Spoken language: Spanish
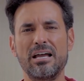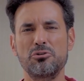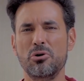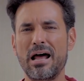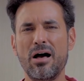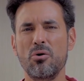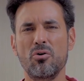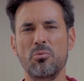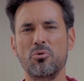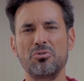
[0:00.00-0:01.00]
ha llorado
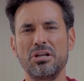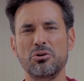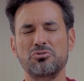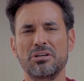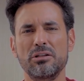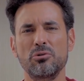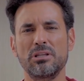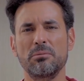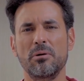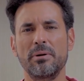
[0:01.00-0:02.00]
como un niño chiquito
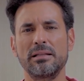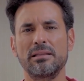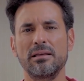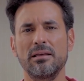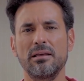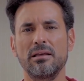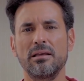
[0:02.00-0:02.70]
últimamente.